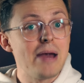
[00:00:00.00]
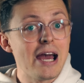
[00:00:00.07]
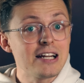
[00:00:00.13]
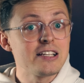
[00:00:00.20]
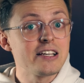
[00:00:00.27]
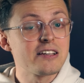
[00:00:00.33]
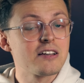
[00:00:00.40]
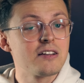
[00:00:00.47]

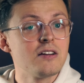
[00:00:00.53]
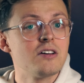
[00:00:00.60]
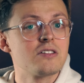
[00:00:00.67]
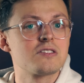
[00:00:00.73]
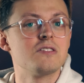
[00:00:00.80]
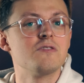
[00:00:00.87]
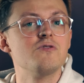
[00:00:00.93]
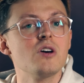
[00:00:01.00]
Bärtierchen
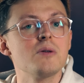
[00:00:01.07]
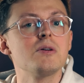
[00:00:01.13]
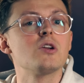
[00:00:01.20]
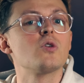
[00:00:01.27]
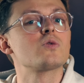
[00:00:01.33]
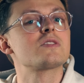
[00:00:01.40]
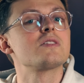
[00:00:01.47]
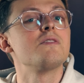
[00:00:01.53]
sind
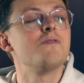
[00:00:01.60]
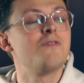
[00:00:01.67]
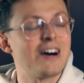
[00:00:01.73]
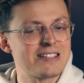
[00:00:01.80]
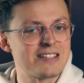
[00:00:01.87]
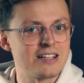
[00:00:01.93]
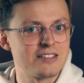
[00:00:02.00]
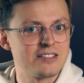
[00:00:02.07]
wirbellose
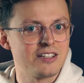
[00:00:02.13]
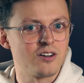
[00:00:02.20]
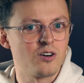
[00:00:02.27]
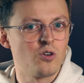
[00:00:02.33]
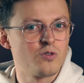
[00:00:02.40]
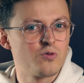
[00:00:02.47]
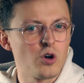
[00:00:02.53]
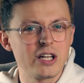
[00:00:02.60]

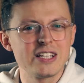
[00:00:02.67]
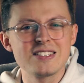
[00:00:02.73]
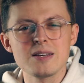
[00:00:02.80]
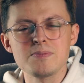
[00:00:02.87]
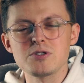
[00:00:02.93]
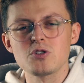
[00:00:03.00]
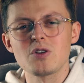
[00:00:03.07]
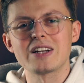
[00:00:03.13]
Wassertiere und wurden
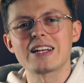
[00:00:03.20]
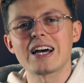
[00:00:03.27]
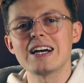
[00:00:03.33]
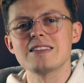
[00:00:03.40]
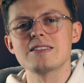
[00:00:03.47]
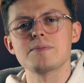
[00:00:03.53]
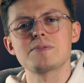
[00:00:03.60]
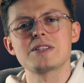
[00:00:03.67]

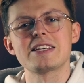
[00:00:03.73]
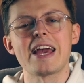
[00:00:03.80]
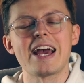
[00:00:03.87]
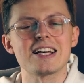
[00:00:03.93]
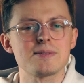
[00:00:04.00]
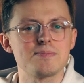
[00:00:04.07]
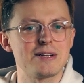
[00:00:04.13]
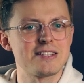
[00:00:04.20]
1773
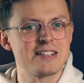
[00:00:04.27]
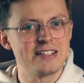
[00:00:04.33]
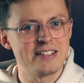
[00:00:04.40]
erstmals